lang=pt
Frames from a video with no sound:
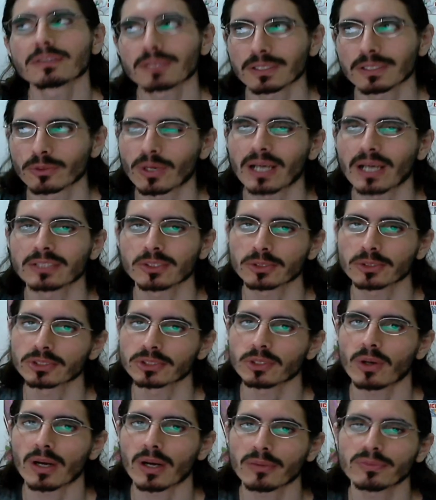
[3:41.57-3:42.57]
que no caso é os
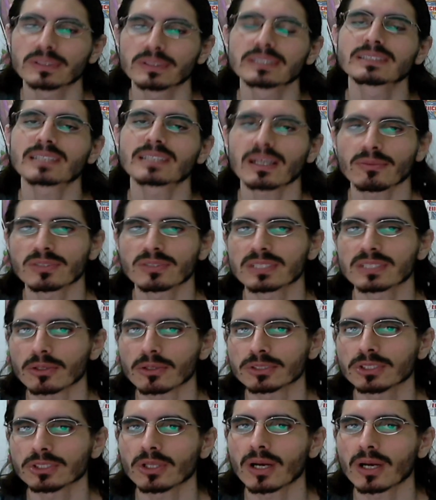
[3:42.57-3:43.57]
Iorfes, escravizar
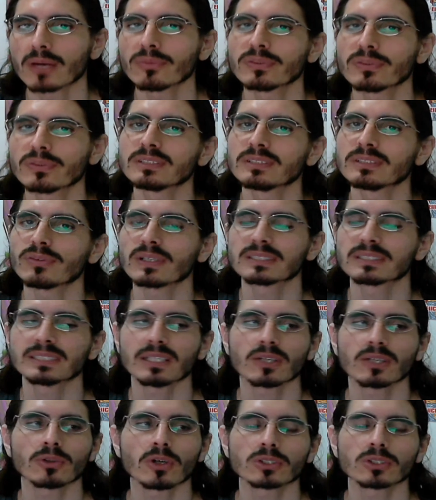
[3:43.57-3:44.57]
os Iorfes e
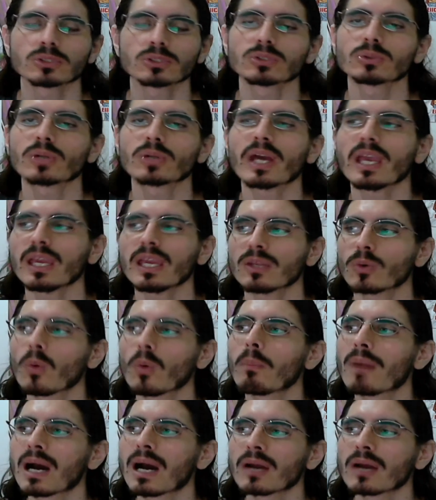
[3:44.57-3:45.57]
fazer o nosso reino
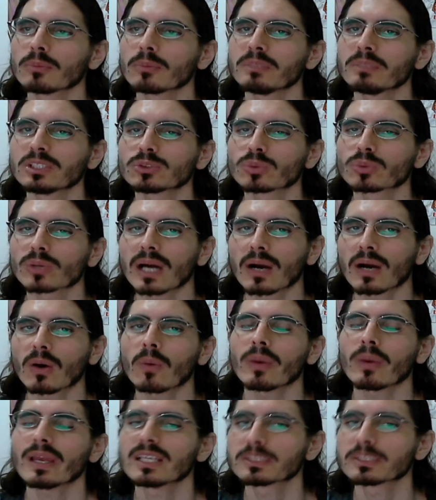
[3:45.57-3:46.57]
humano misturar
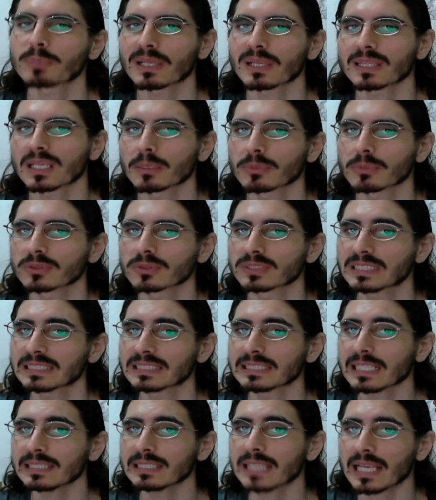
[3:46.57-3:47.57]
com eles para termos
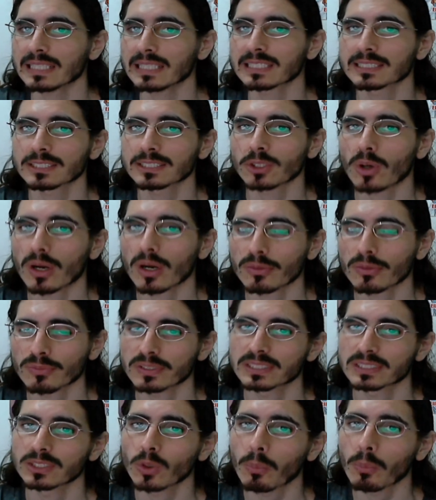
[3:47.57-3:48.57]
descendentes
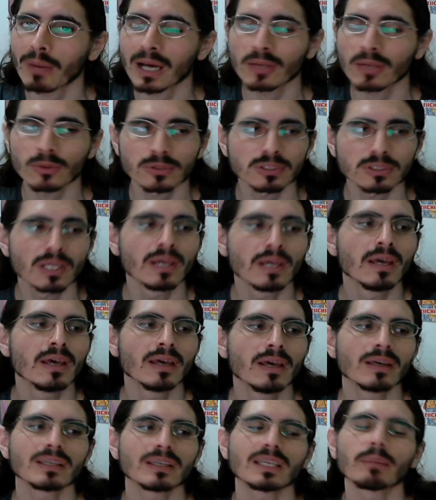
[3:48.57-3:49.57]
Iorfes e humanos
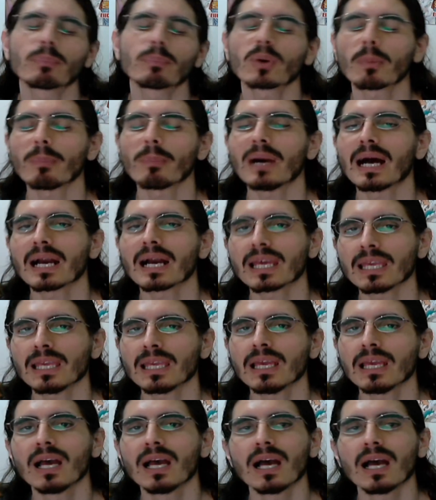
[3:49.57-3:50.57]
que
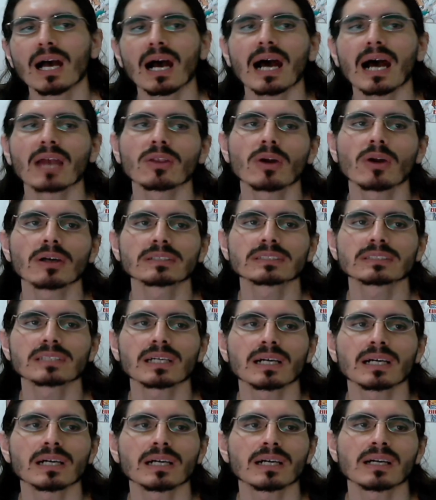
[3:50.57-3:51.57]
propaguem a
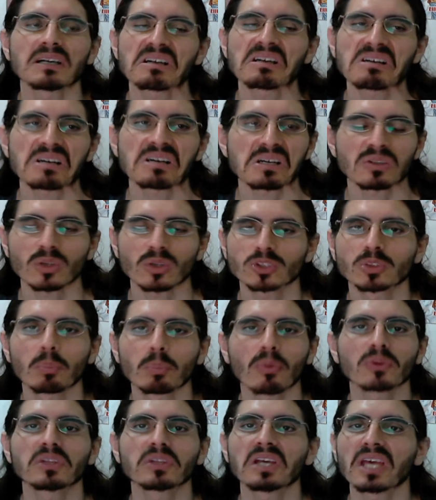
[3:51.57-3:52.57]
nossa nosso
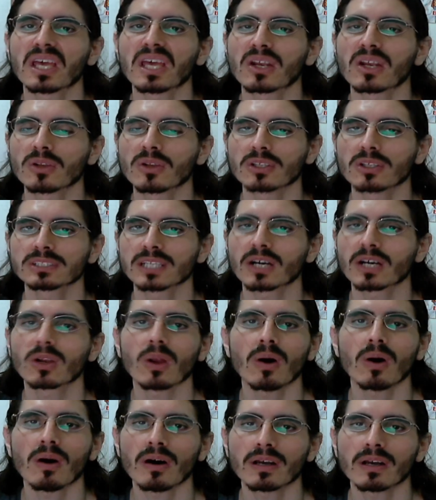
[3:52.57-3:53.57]
poder, a nossa
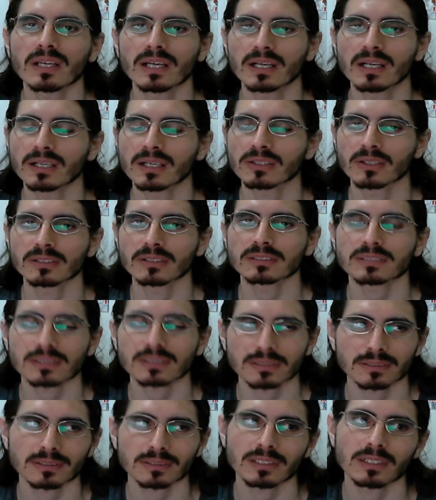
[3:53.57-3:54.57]
glória, a nossa
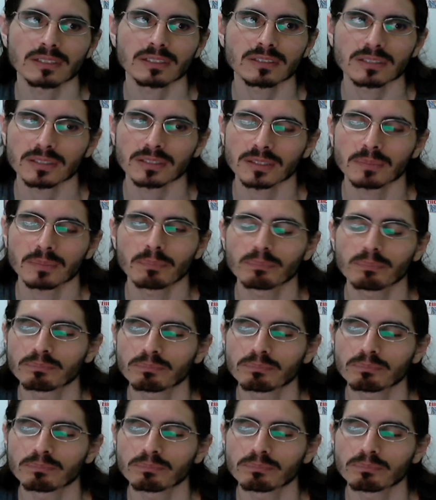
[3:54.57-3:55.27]
grande